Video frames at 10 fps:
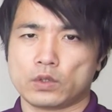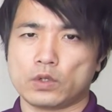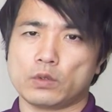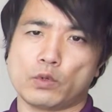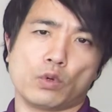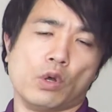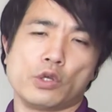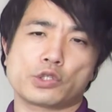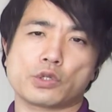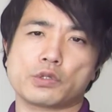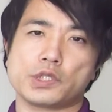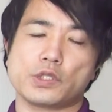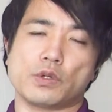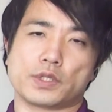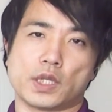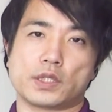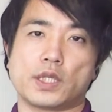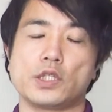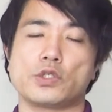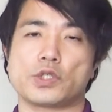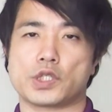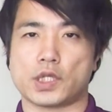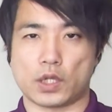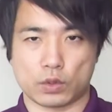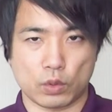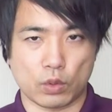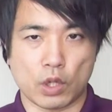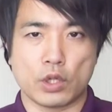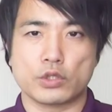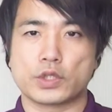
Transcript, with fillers: というのも、食事をですね、摂取しないと